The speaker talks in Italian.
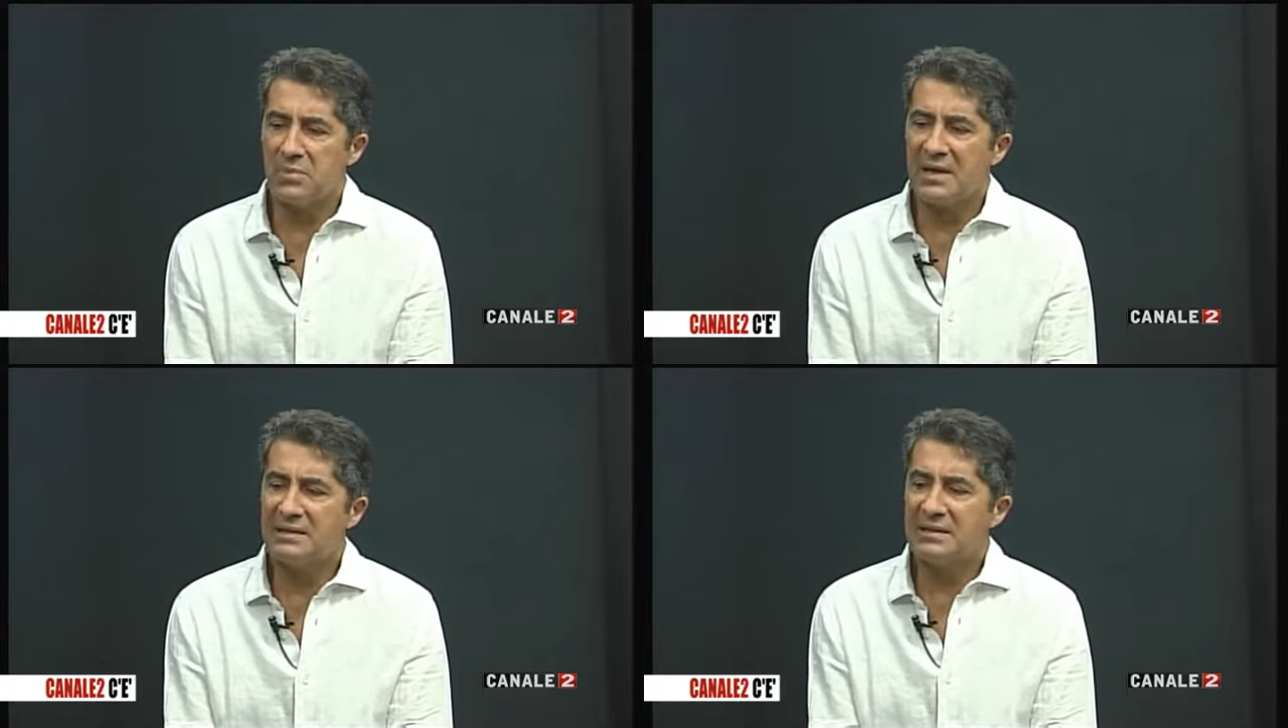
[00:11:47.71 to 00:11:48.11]

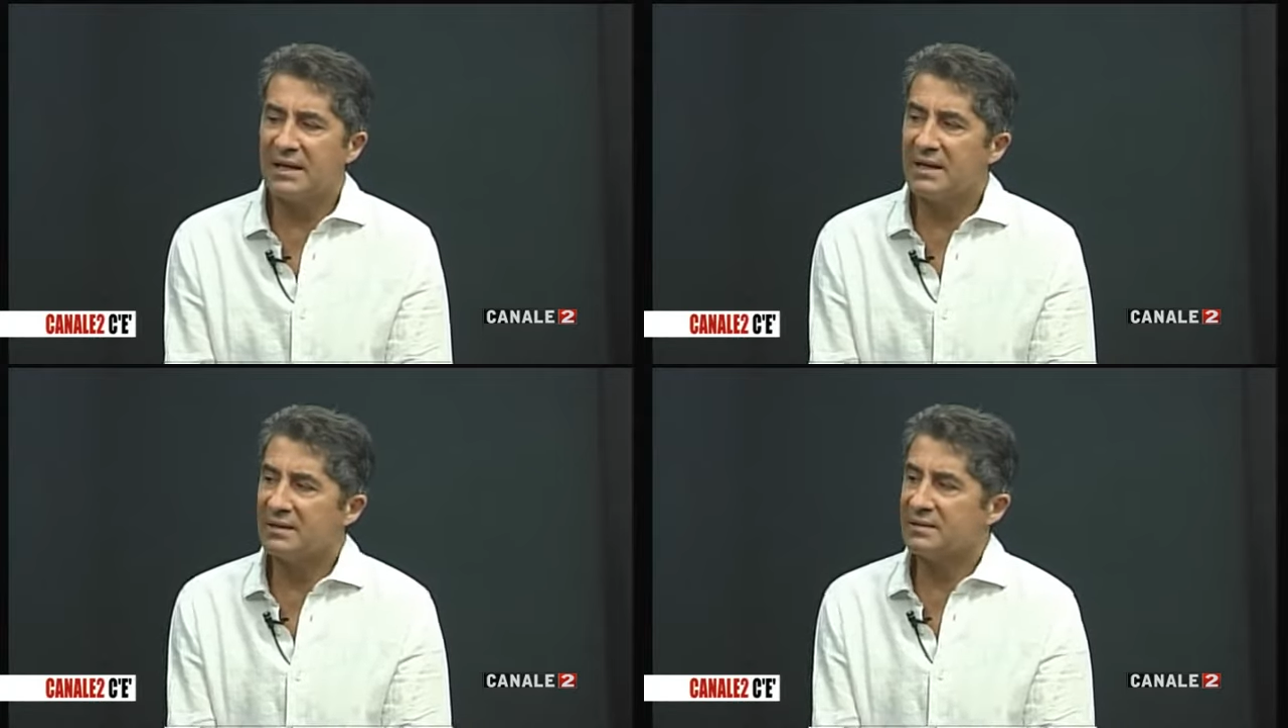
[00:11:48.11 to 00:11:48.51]

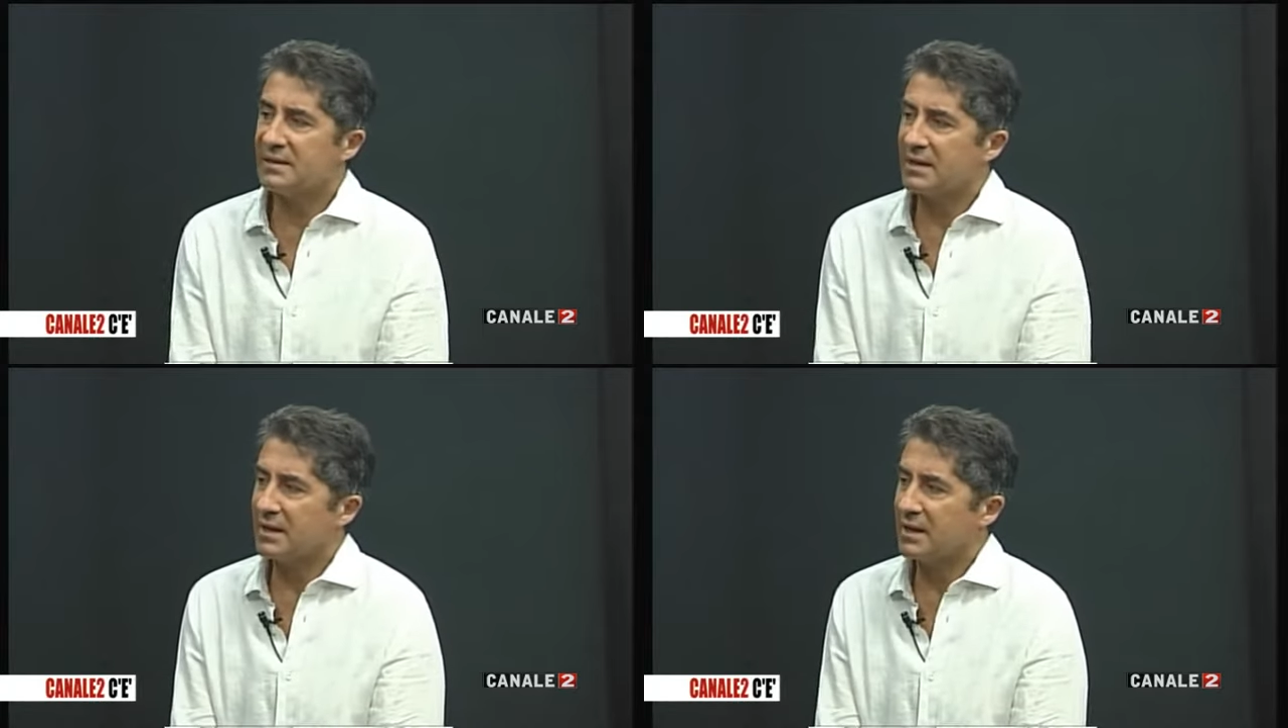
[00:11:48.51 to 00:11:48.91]

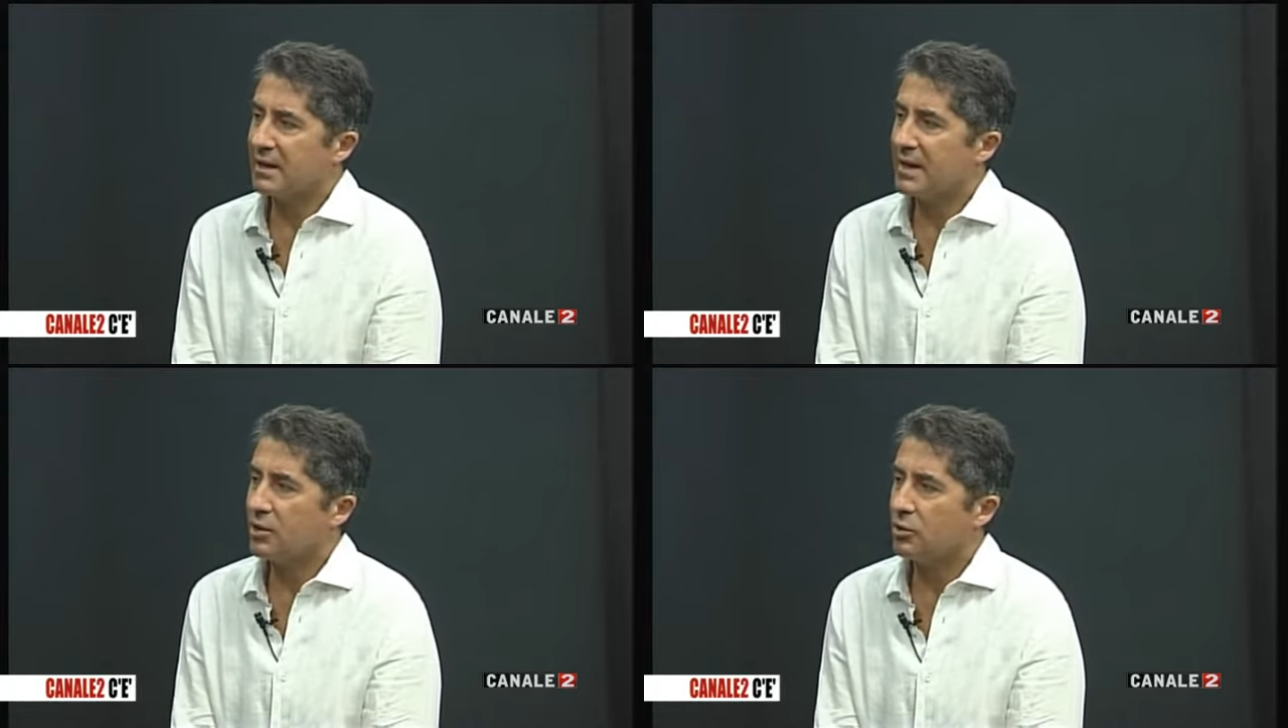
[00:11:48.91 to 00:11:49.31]
inserirsi
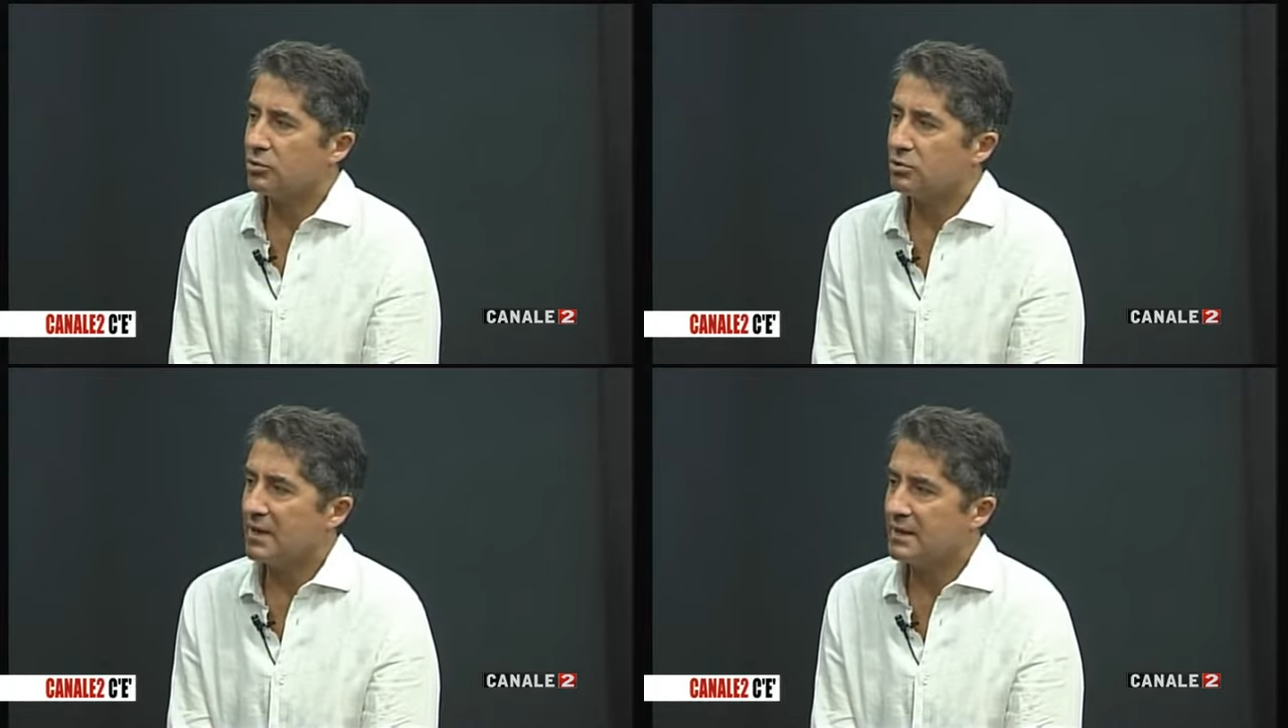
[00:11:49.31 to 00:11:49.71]
nei
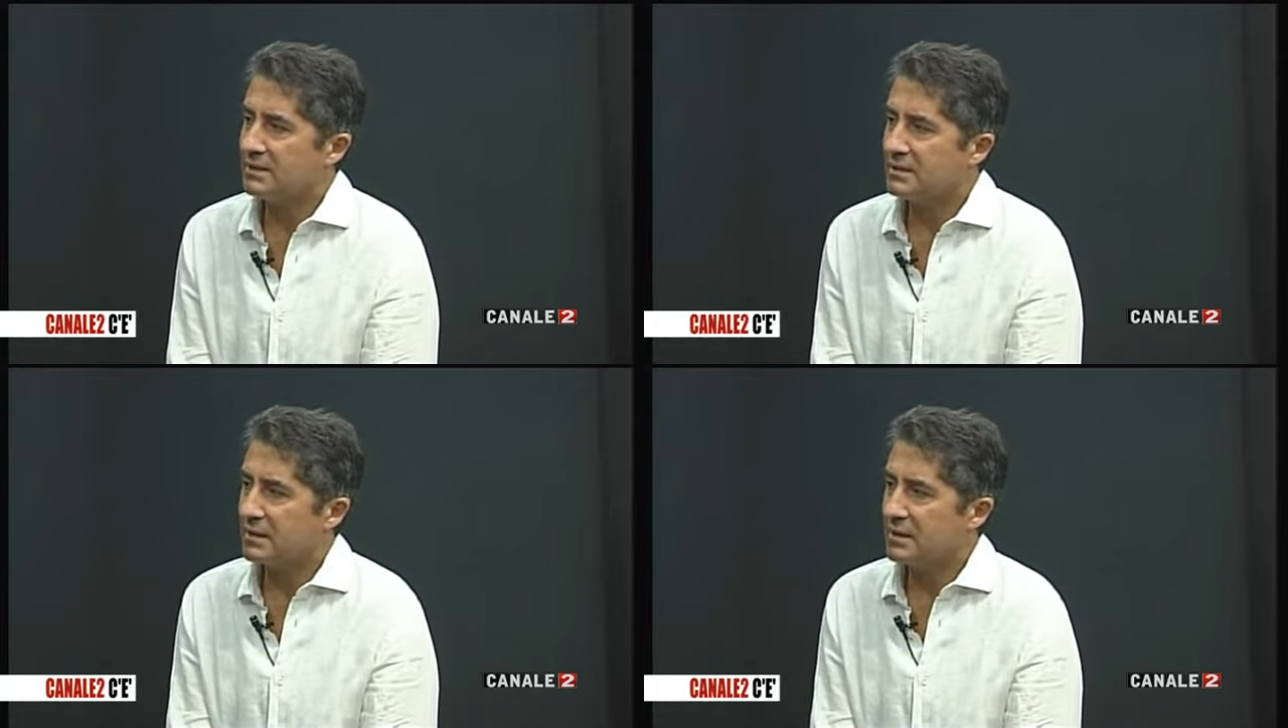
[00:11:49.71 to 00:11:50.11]

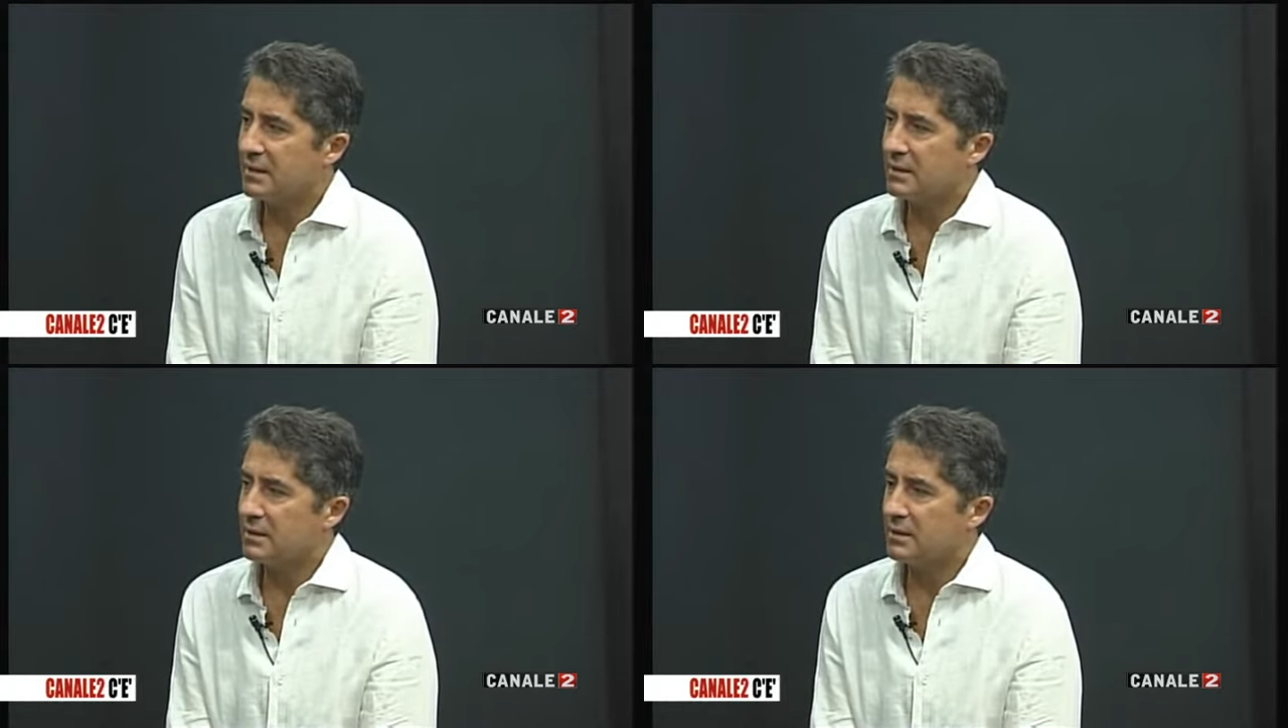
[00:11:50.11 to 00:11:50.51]
contesti eh,
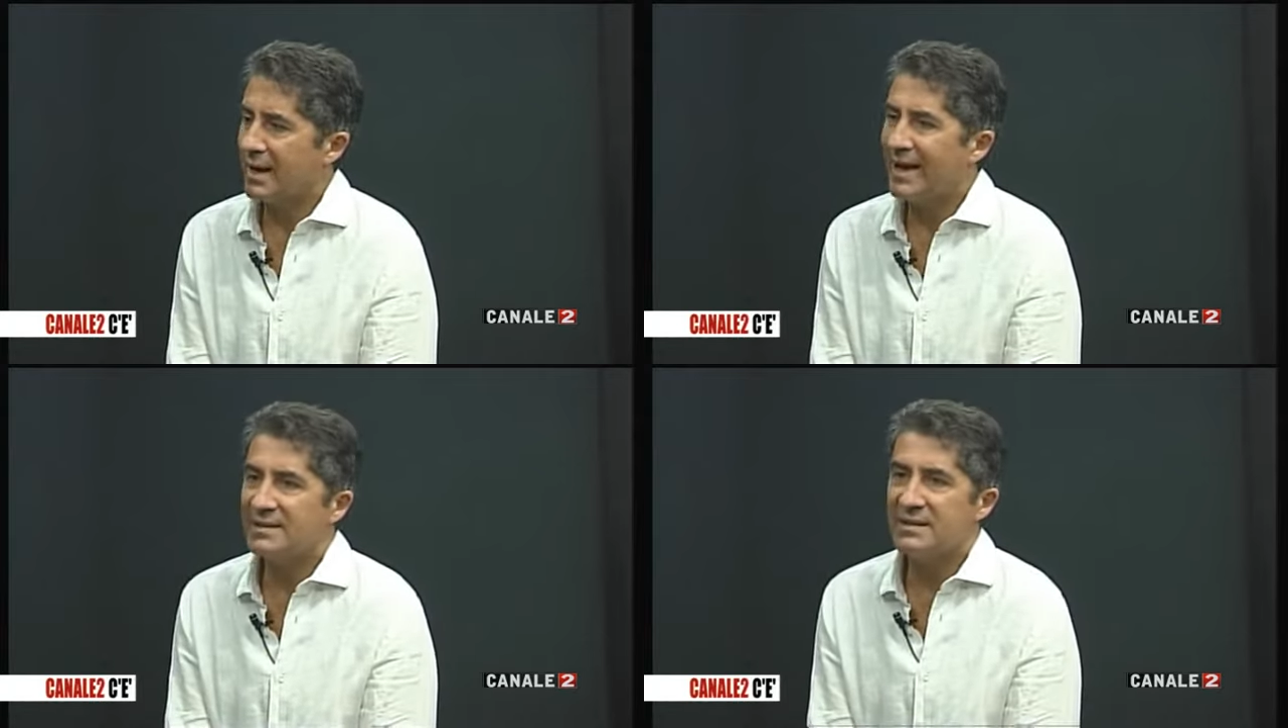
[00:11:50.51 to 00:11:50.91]

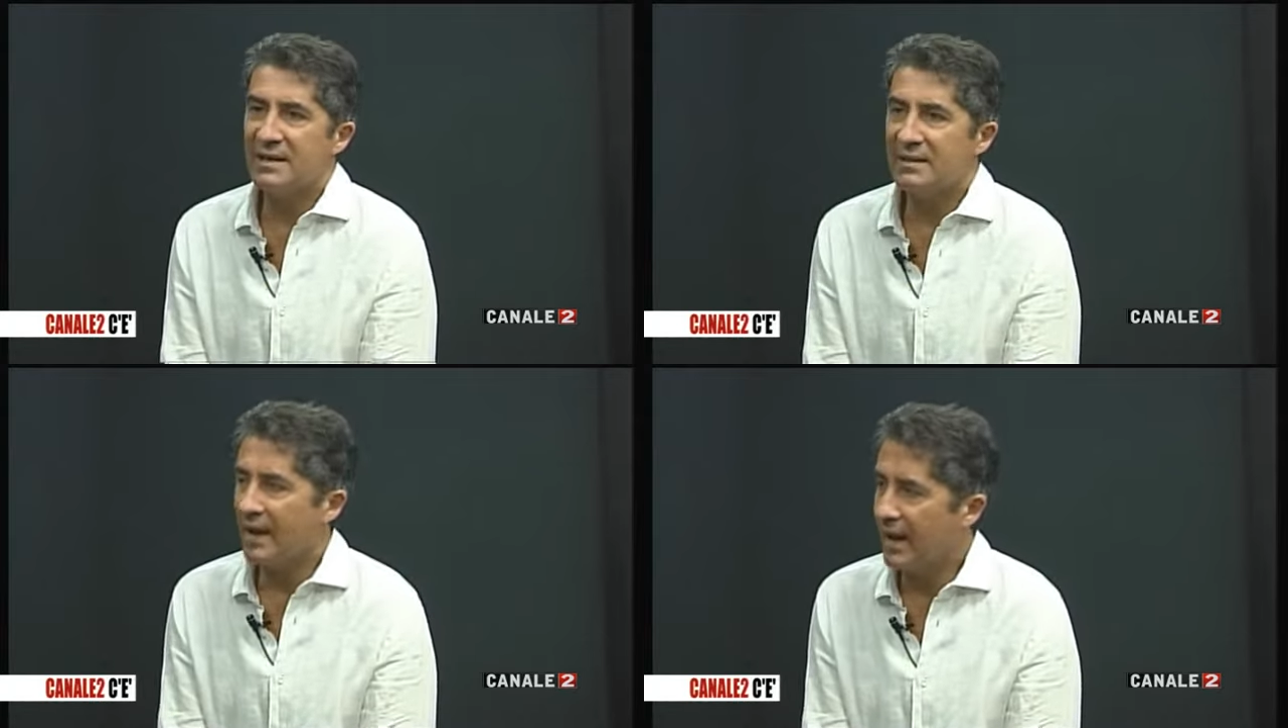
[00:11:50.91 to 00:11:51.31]

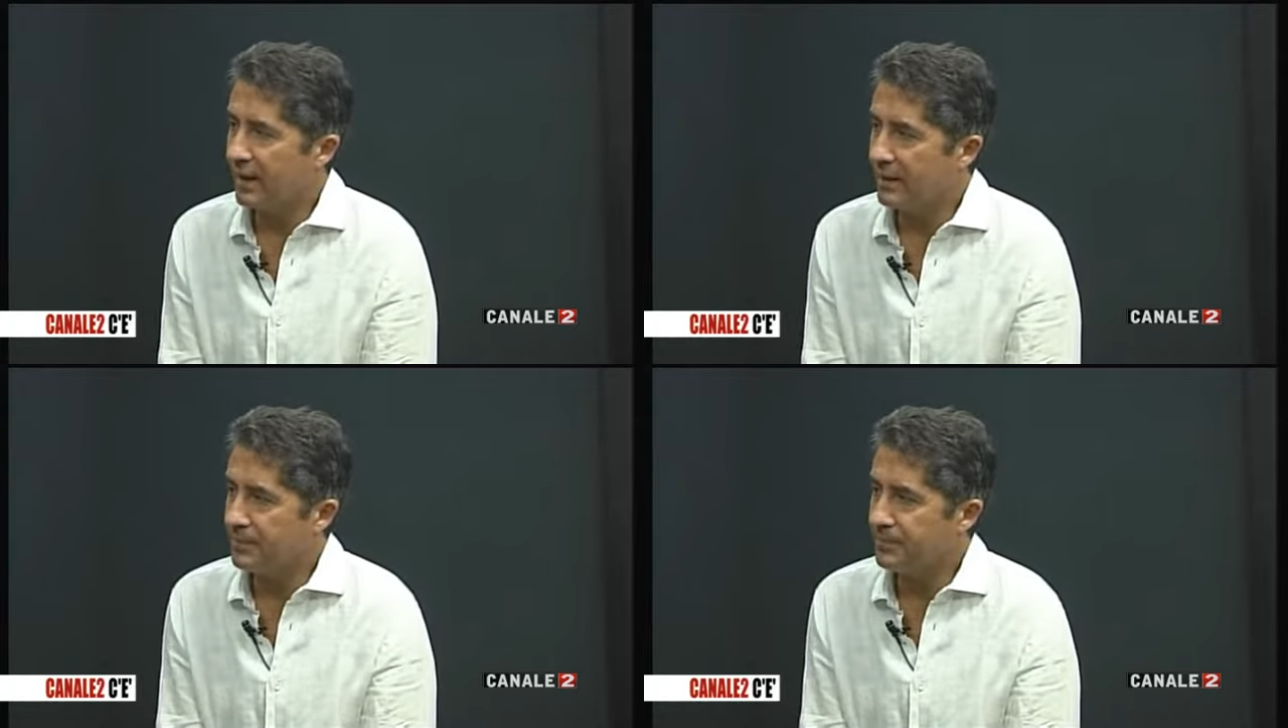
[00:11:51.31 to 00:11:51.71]
aziendali